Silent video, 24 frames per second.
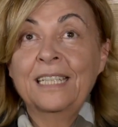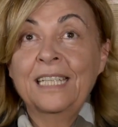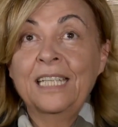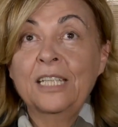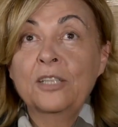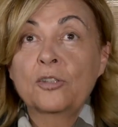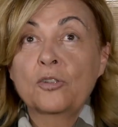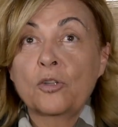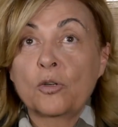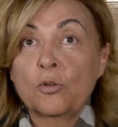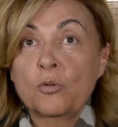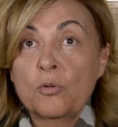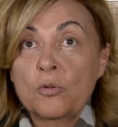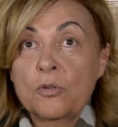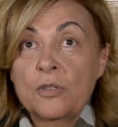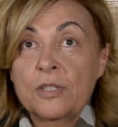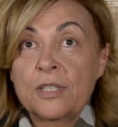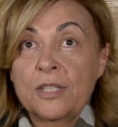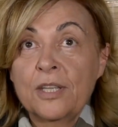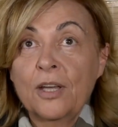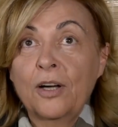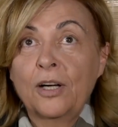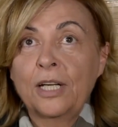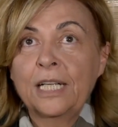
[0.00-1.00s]

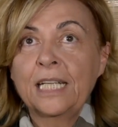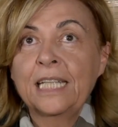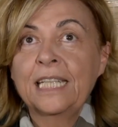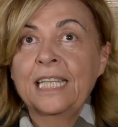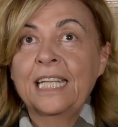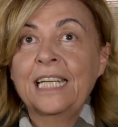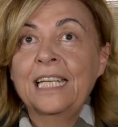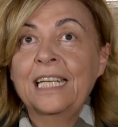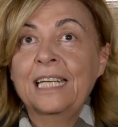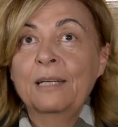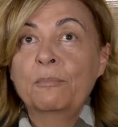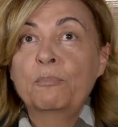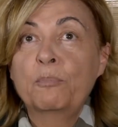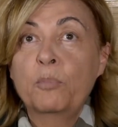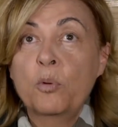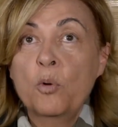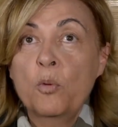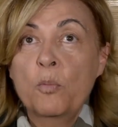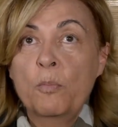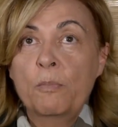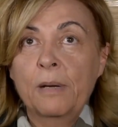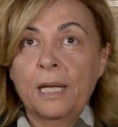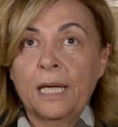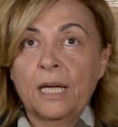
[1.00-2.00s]
introduzione del
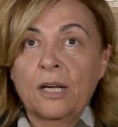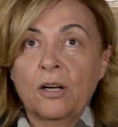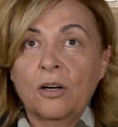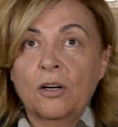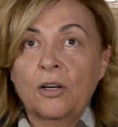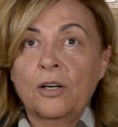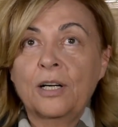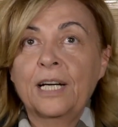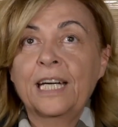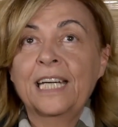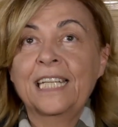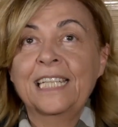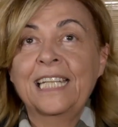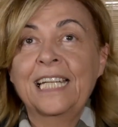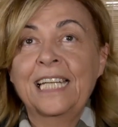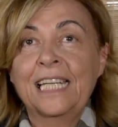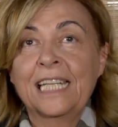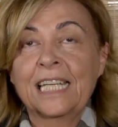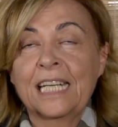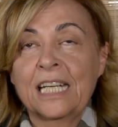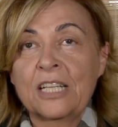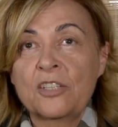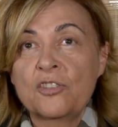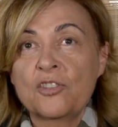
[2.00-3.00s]
pubblico e
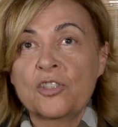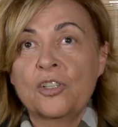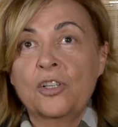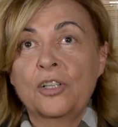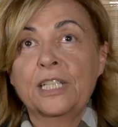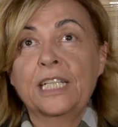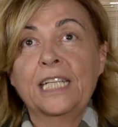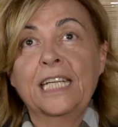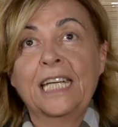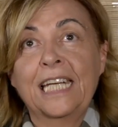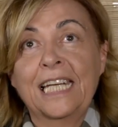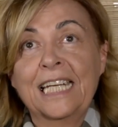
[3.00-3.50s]
delle regioni